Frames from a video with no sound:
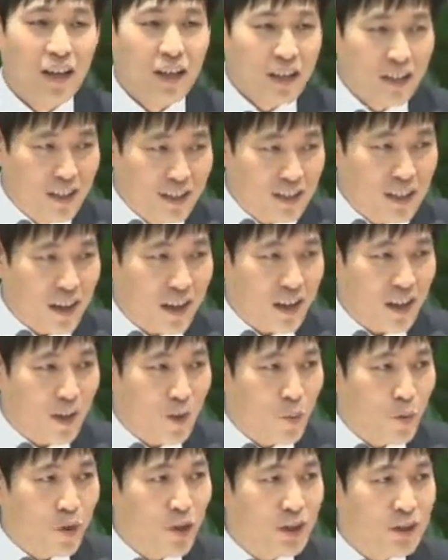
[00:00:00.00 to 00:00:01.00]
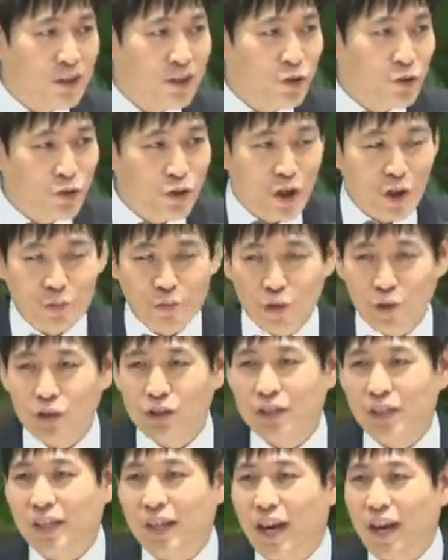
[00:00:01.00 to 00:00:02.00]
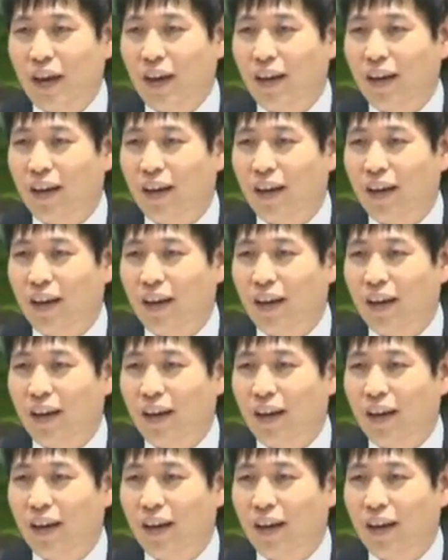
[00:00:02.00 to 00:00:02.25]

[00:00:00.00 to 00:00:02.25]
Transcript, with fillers: 이 땅에 보내신 이유가 무엇일까?